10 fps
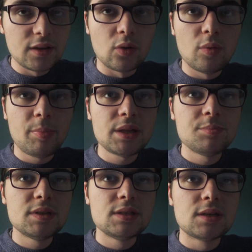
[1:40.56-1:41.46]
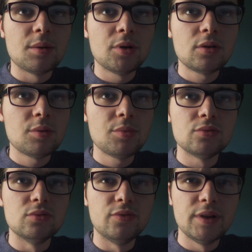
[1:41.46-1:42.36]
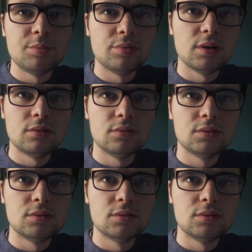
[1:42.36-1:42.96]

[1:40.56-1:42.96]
des repas de médicaments Comment vous faites pour. Euh,